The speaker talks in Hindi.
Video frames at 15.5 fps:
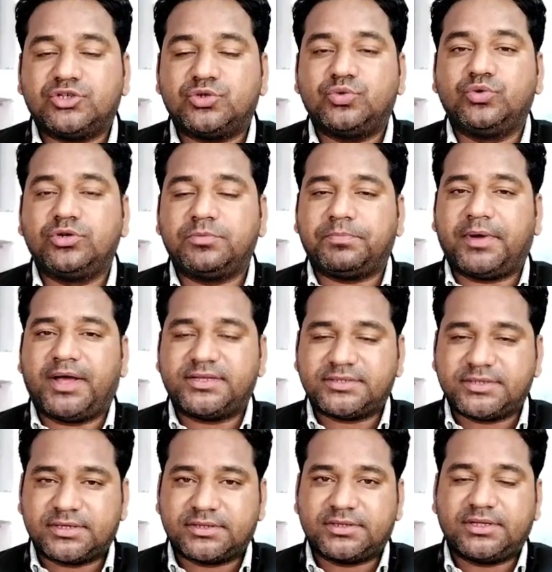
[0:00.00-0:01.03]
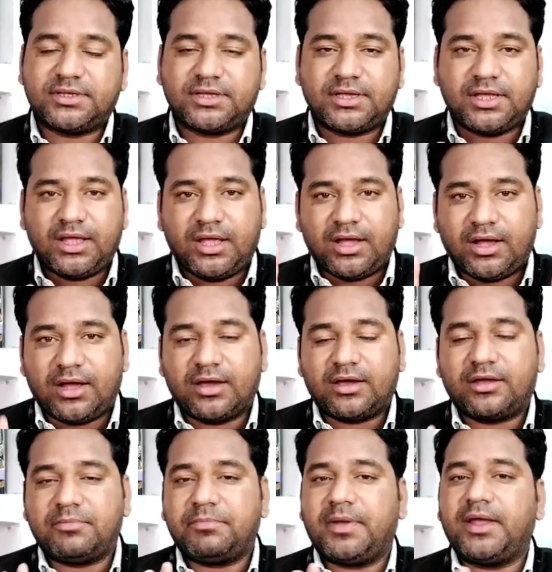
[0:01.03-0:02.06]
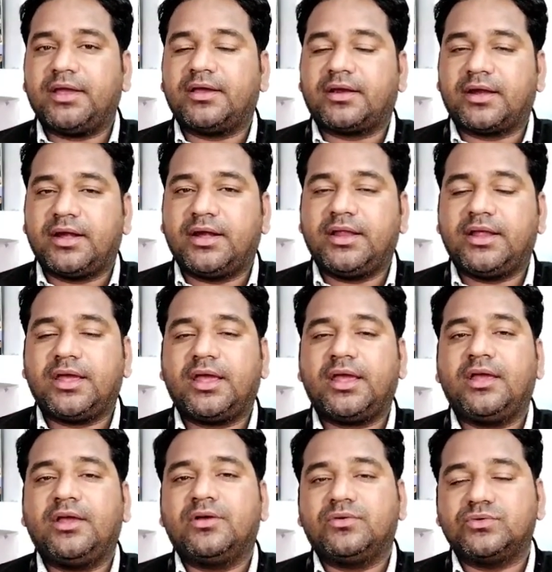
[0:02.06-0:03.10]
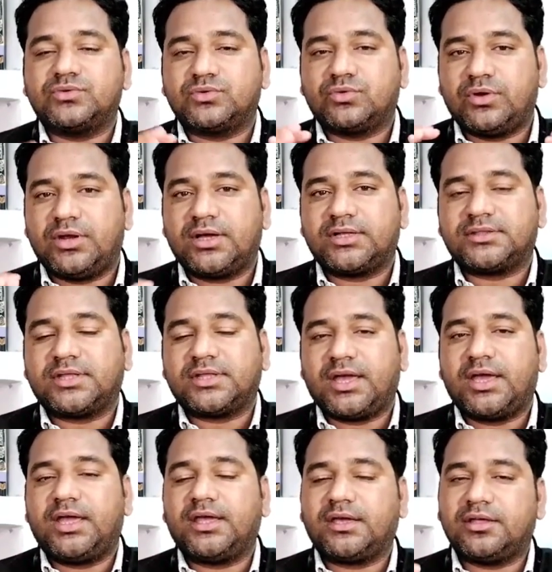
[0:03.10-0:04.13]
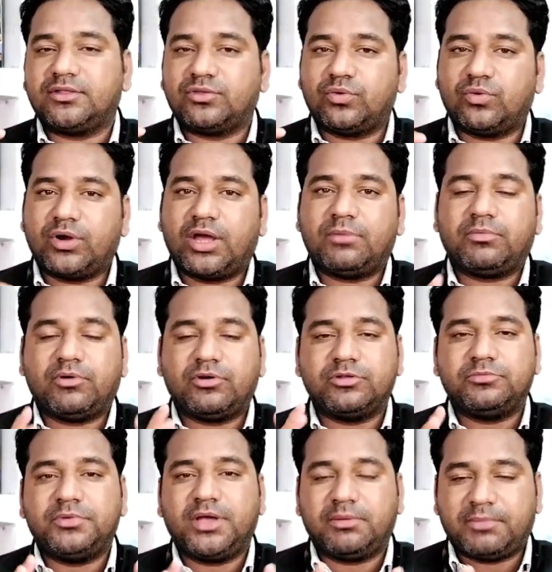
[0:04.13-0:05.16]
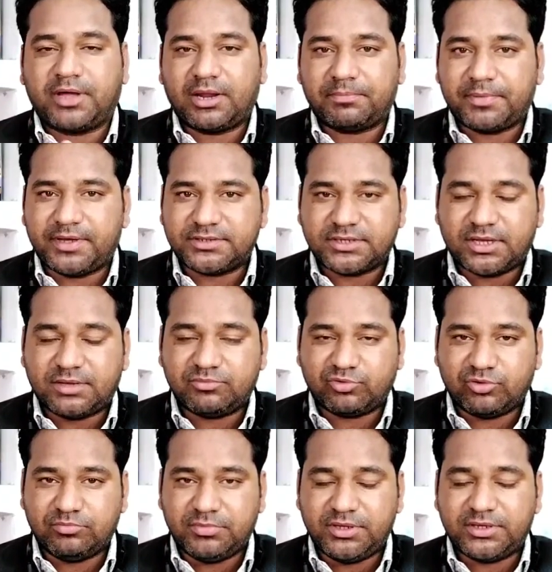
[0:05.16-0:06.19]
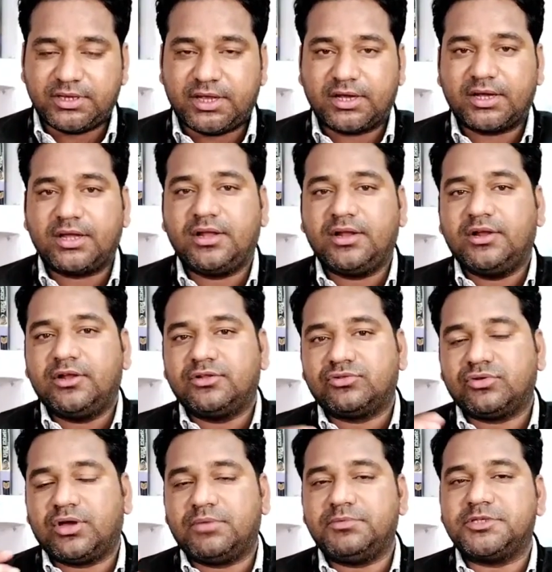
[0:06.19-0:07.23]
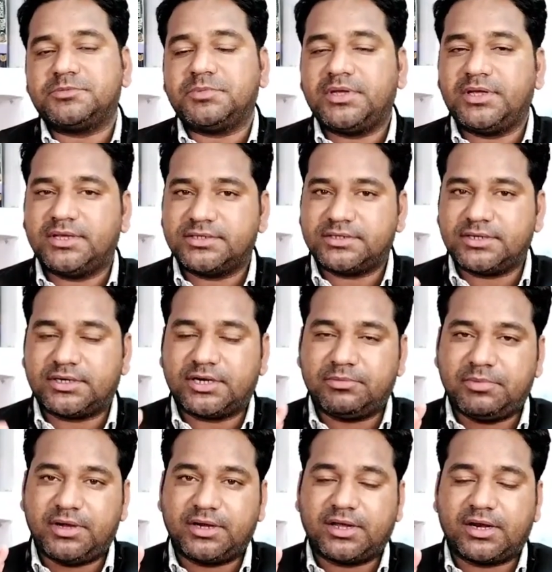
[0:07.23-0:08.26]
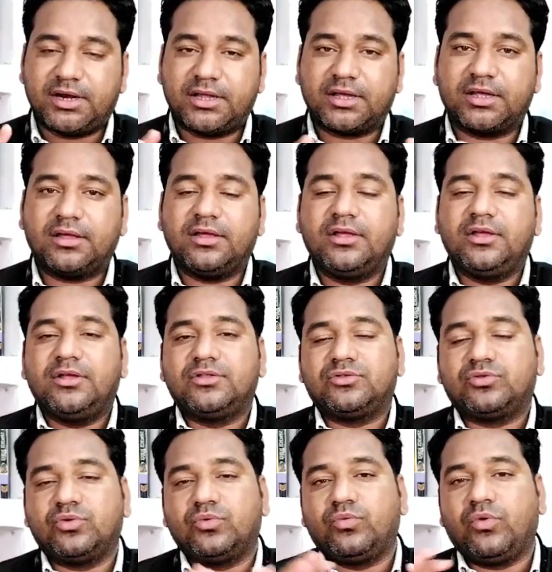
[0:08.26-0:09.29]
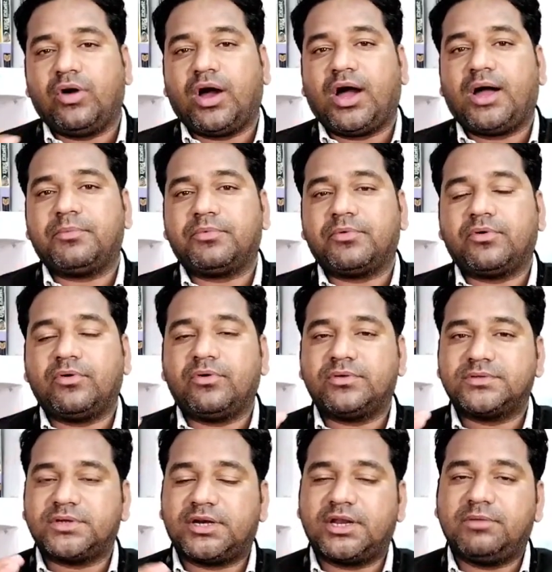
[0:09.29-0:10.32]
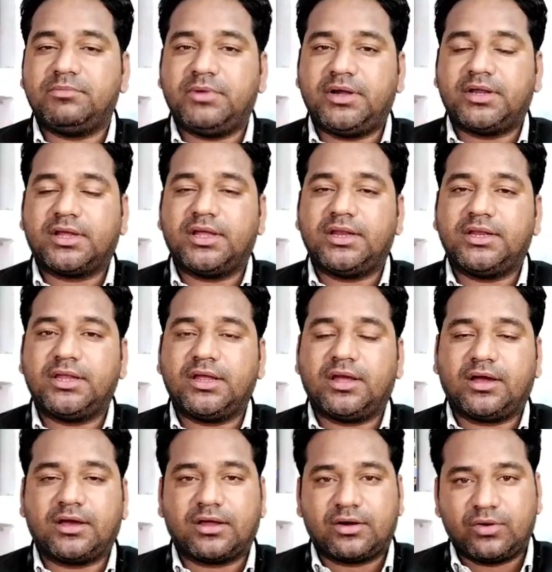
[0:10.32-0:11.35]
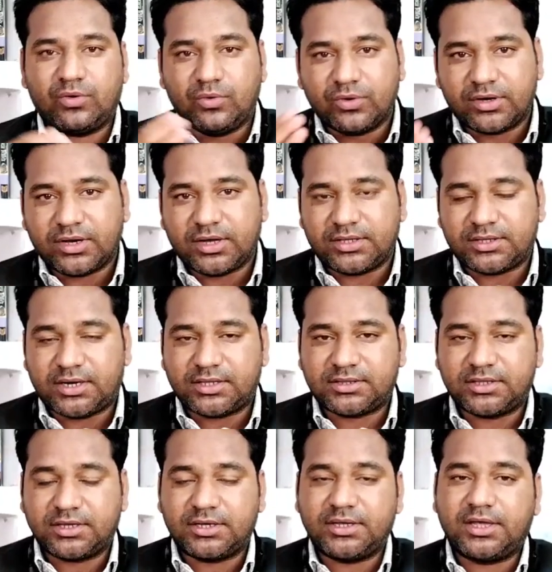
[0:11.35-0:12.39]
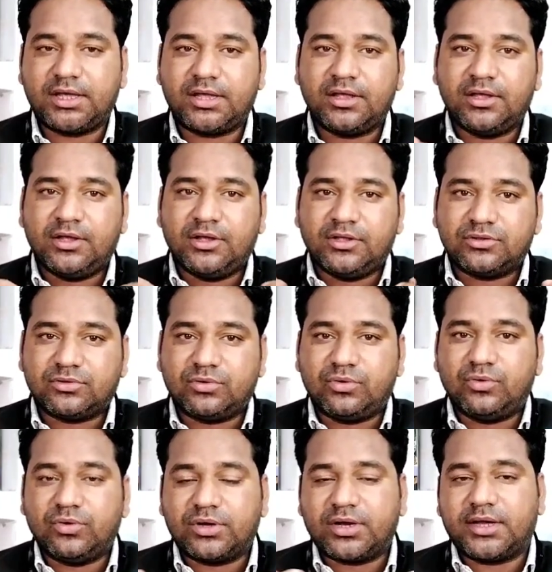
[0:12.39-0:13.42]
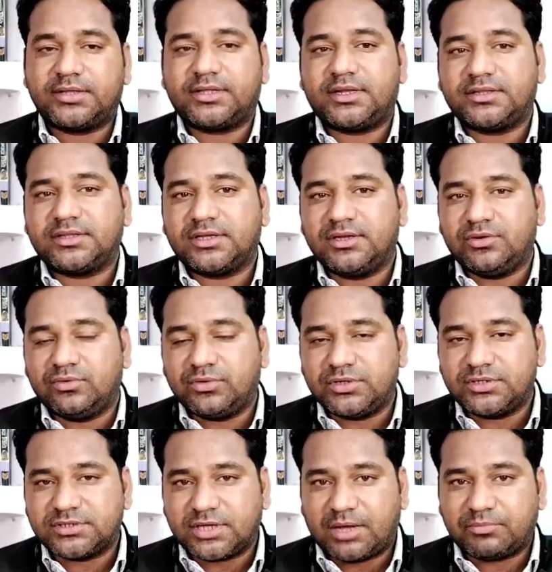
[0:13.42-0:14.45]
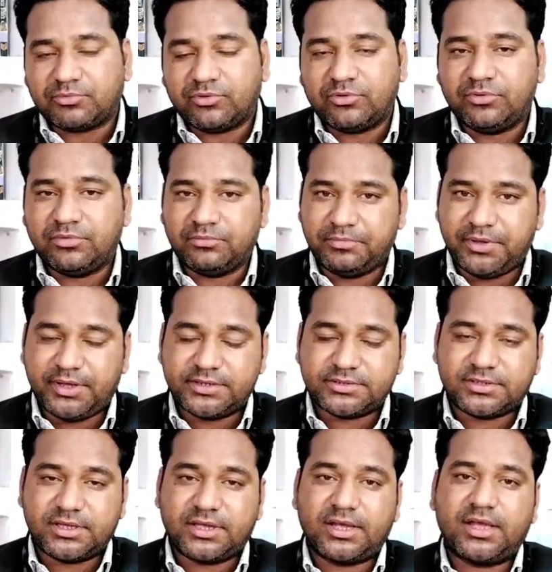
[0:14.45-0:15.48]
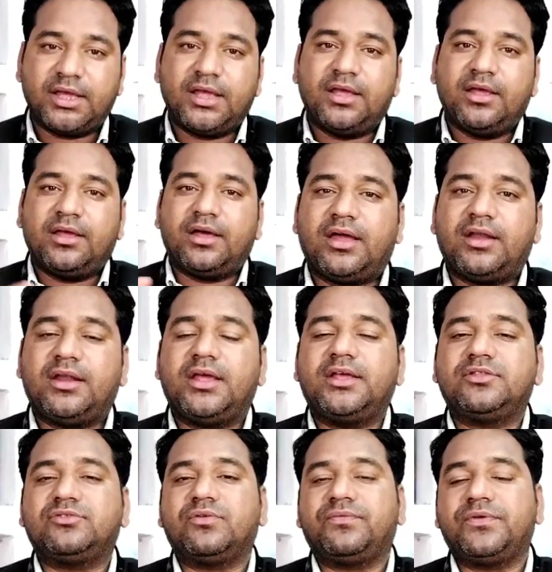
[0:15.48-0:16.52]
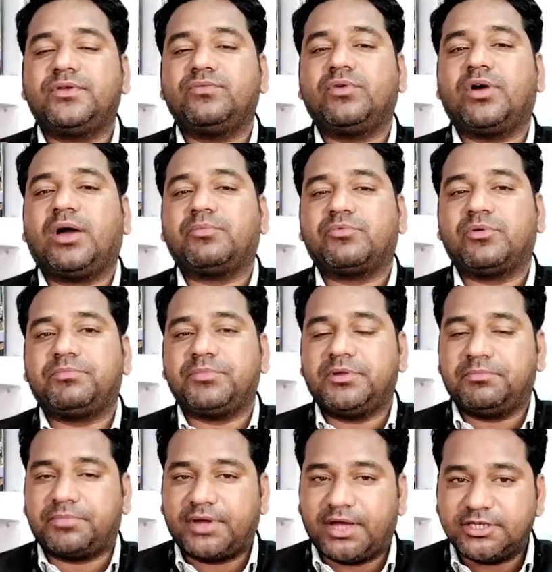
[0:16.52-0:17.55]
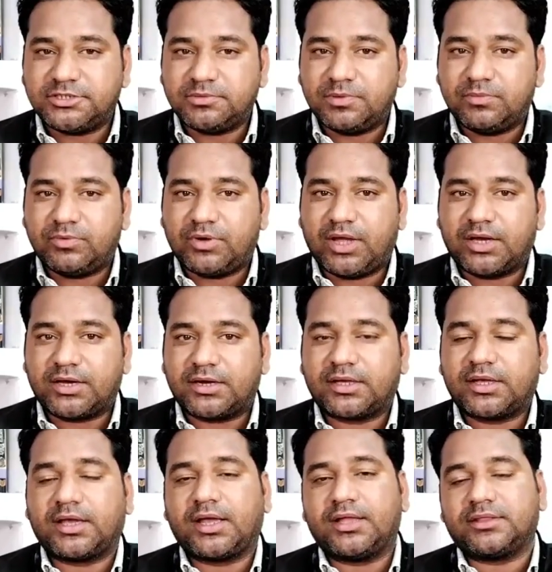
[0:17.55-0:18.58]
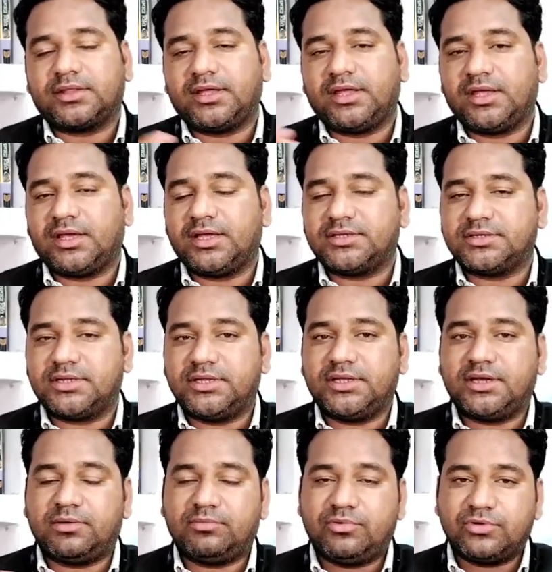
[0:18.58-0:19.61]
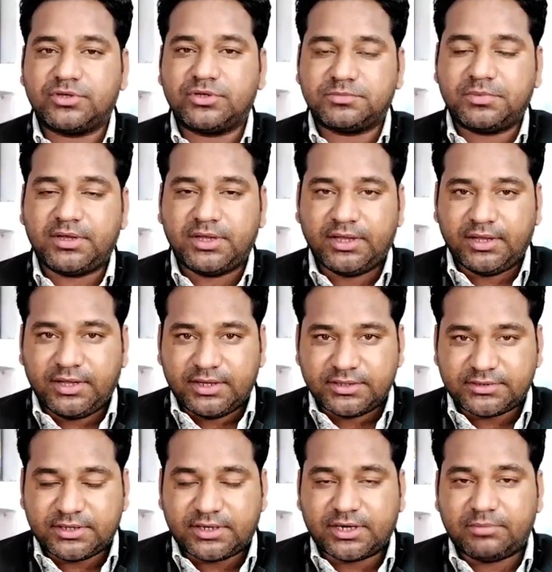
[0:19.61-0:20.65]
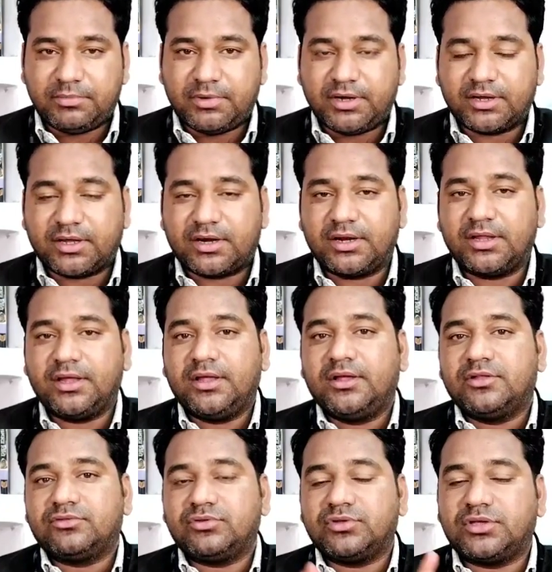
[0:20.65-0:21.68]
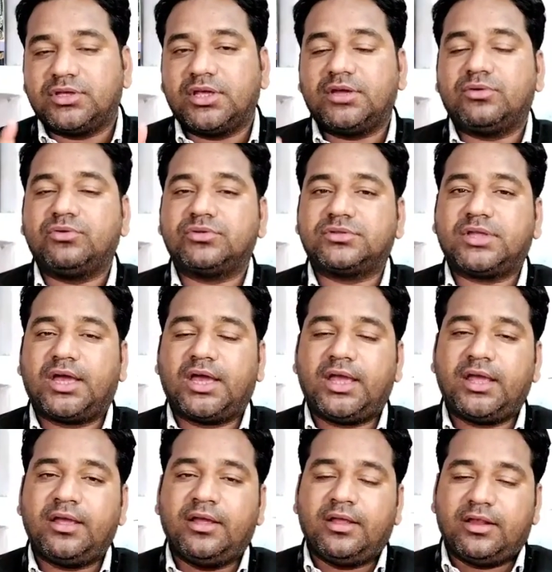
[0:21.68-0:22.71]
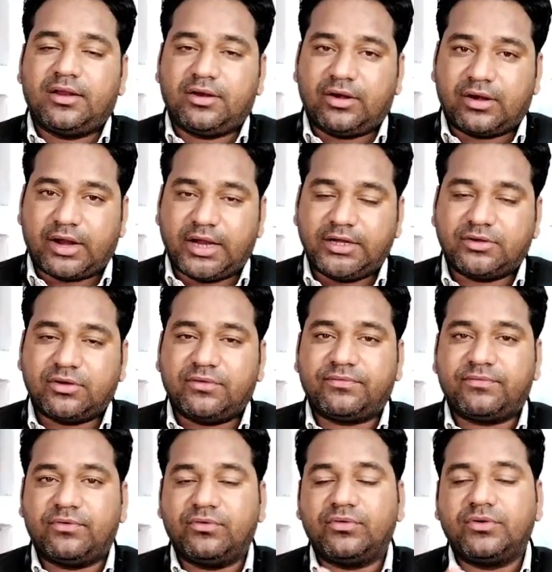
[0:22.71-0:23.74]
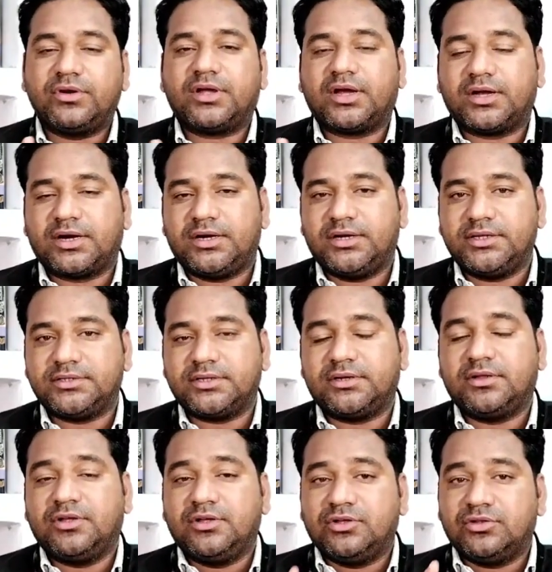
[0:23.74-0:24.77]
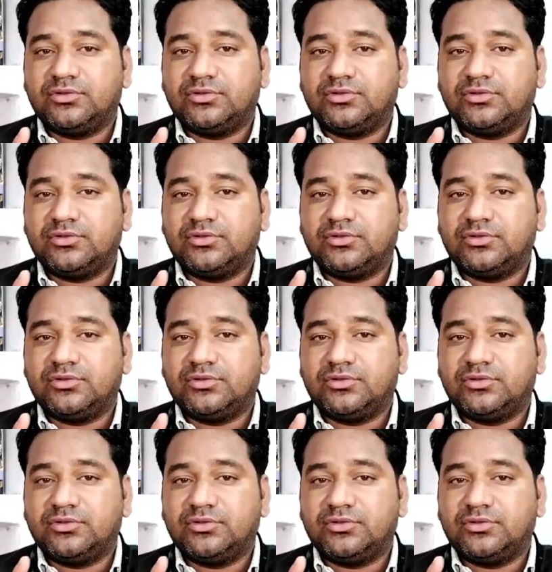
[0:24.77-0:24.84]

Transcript: छूट पा सकते हैं अगर बैंक रेडी है उसको लगता है कि थोड़ा बहुत भी हमारा पैसा हमको मिल जाएगा तो हम इसमें सेटलमेंट कर लेंगे तो वो आपको सेटलमेंट के लिए अगर लोक अदालत लगी है तो लोक अदालत की नोटिस आपको भेजते हैं और नहीं तो फिर वो आपको अपने ब्रांच में बुला करके कहते हैं कि चलिए हम लोग इसमें सेटलमेंट कर लें तो ये होता है राइट ऑफ लोन का कंडीशन